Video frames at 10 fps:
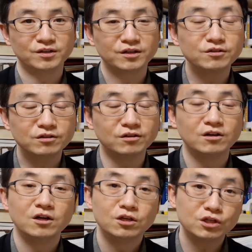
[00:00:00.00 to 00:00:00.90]
그래서
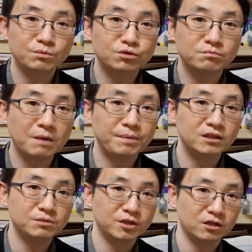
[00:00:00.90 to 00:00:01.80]
지금쯤 막판
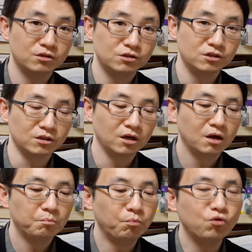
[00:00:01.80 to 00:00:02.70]
뒤집기 하는 것은
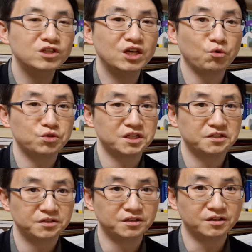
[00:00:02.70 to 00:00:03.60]
본인의
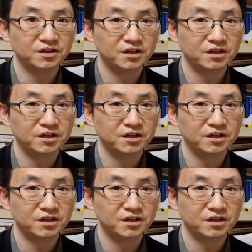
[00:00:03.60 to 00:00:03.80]
교재에서